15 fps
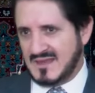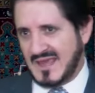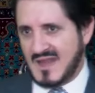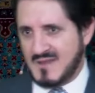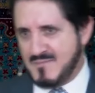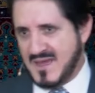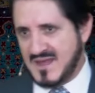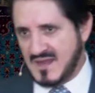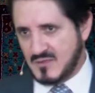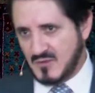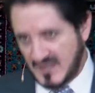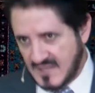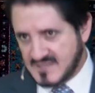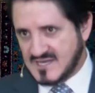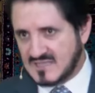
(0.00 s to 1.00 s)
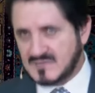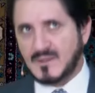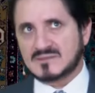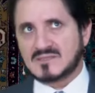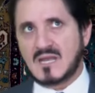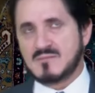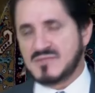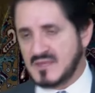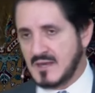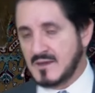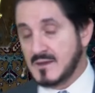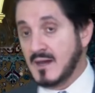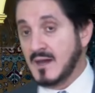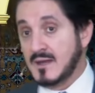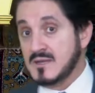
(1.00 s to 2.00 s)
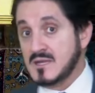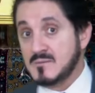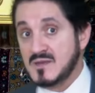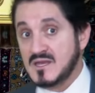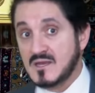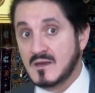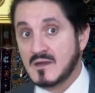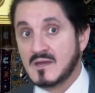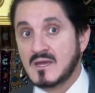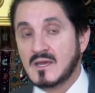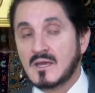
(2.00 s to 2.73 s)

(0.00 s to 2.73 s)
الغلبان هذا الآن سأتي بعض الأمثلة آه العلمية